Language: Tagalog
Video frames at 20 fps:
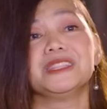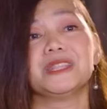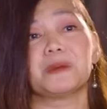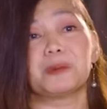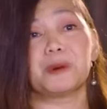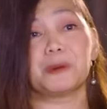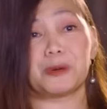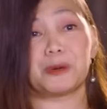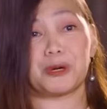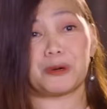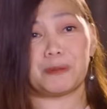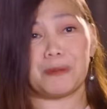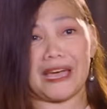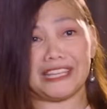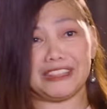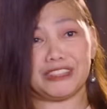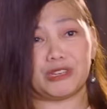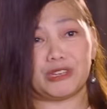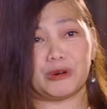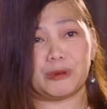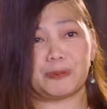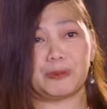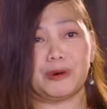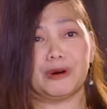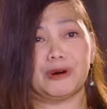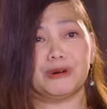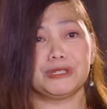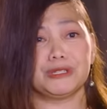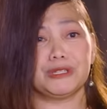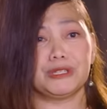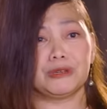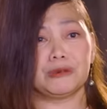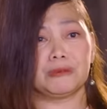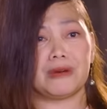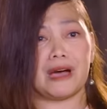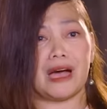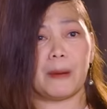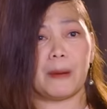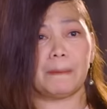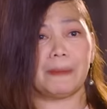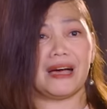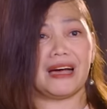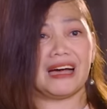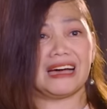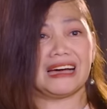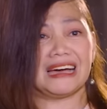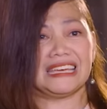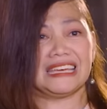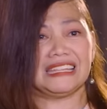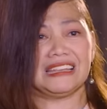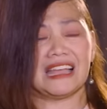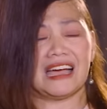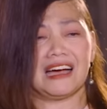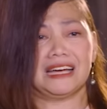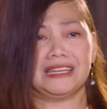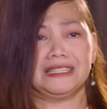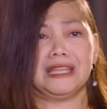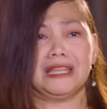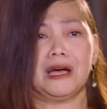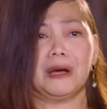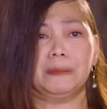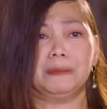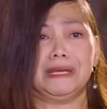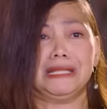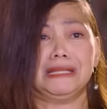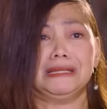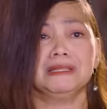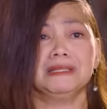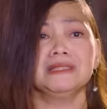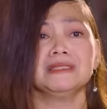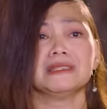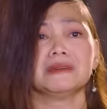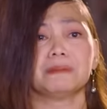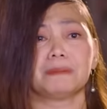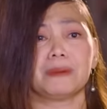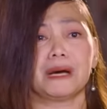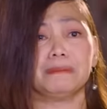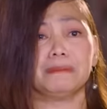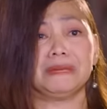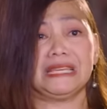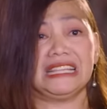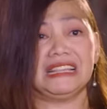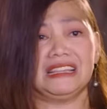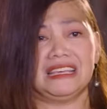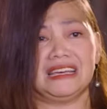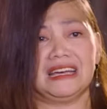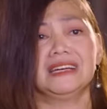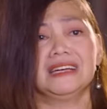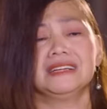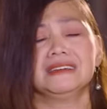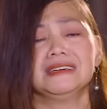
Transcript: napoprovide ko po yung mga pangangailangan namin, pamilya.